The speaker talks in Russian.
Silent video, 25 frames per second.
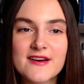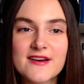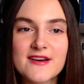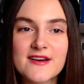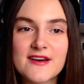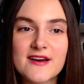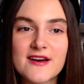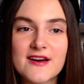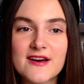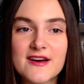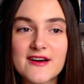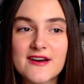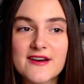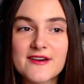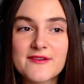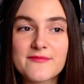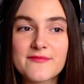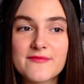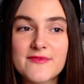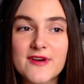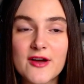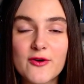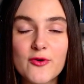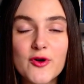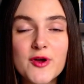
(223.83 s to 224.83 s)
А,
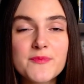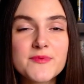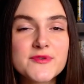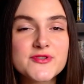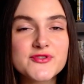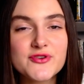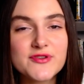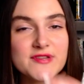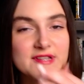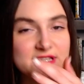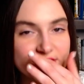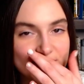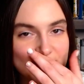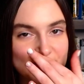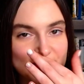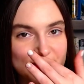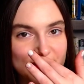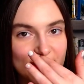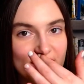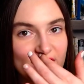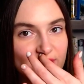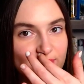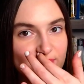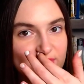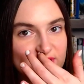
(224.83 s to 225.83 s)
какой эпизод для
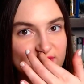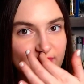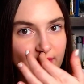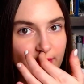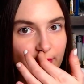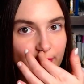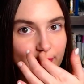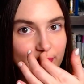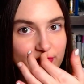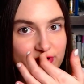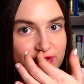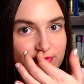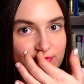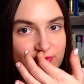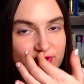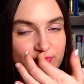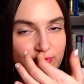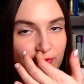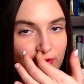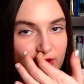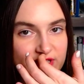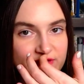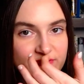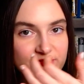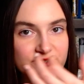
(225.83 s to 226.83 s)
сочинения мы с вами можем
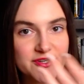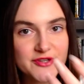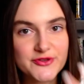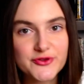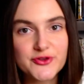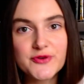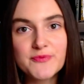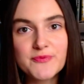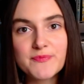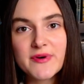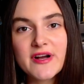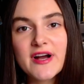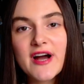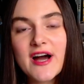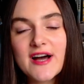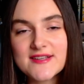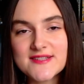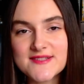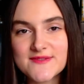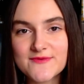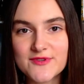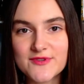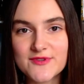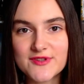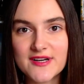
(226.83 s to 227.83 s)
использовать, который
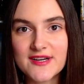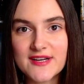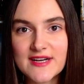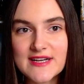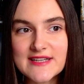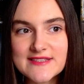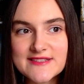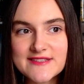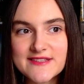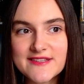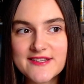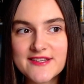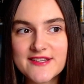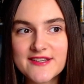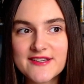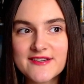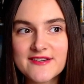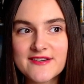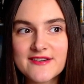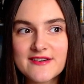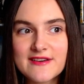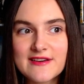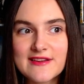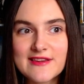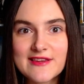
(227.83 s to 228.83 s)
показывает как
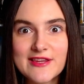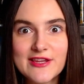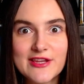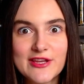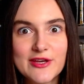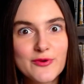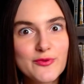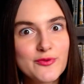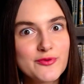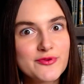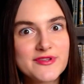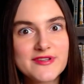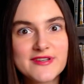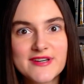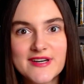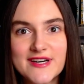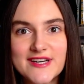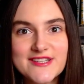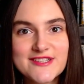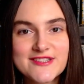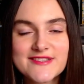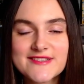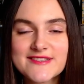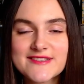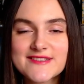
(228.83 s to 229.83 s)
раз-таки
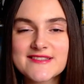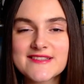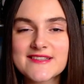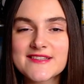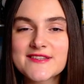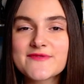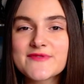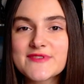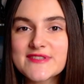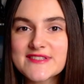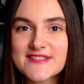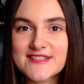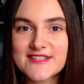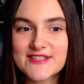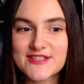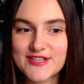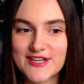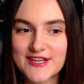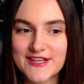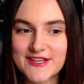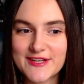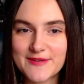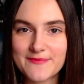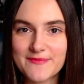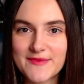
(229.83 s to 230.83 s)
неудачность этого
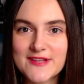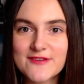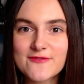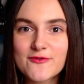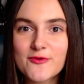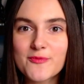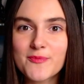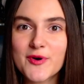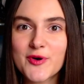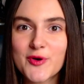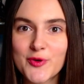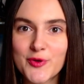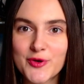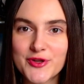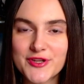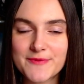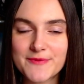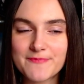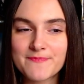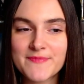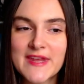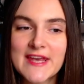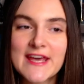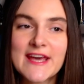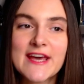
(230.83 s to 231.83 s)
сражения, этого похода?
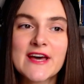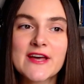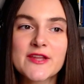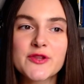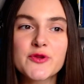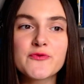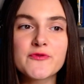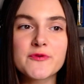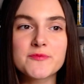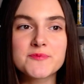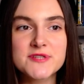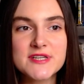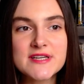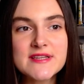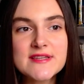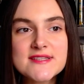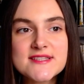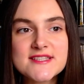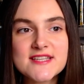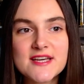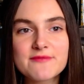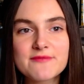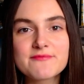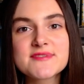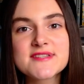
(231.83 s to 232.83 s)
Ну, вообще, на
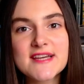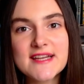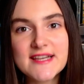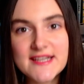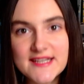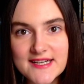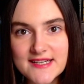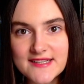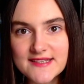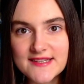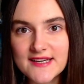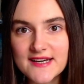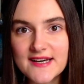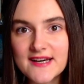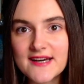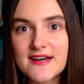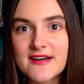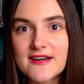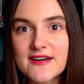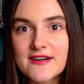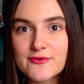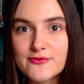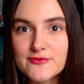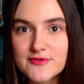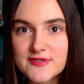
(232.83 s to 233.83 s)
самом деле,
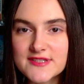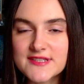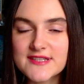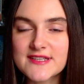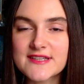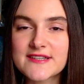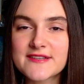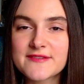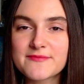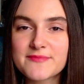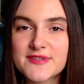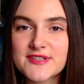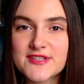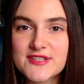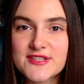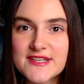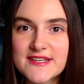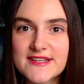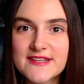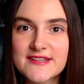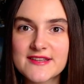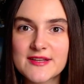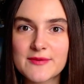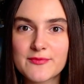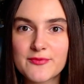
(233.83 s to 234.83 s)
когда русские
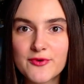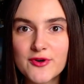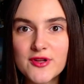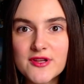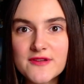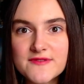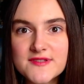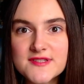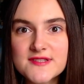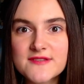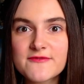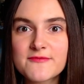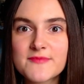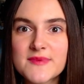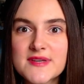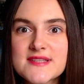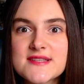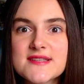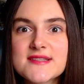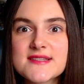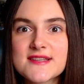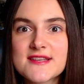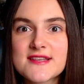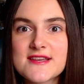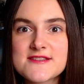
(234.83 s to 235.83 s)
пришли на половцев вместе
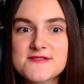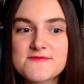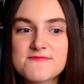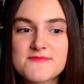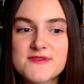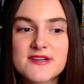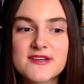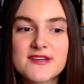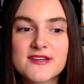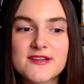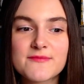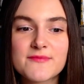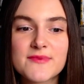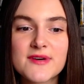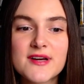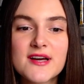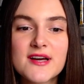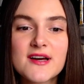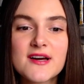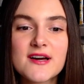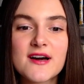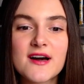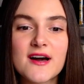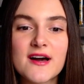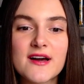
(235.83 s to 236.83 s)
с князем Игорем,
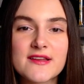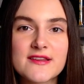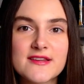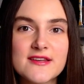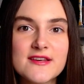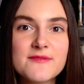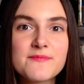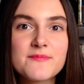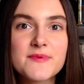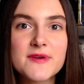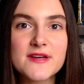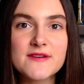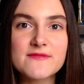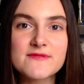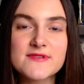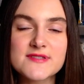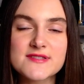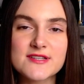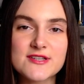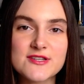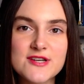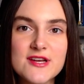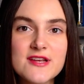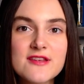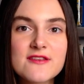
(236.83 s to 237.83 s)
они первое
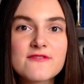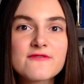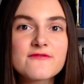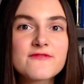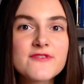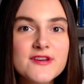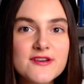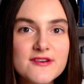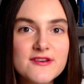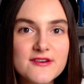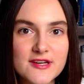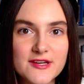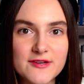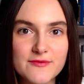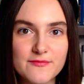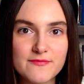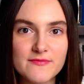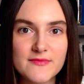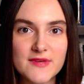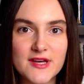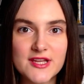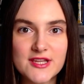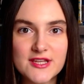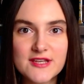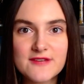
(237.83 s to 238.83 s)
сражение выиграли.
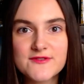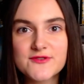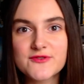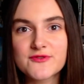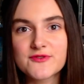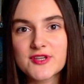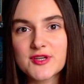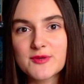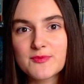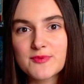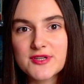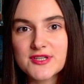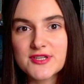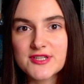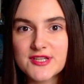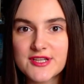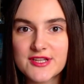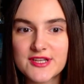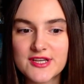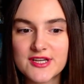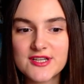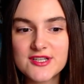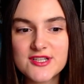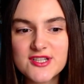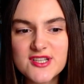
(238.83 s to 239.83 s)
Они все-таки пришли
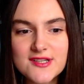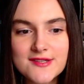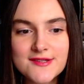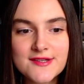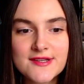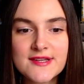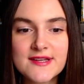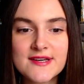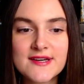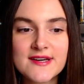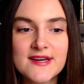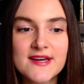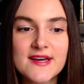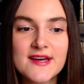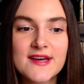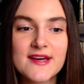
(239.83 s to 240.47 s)
неожиданно.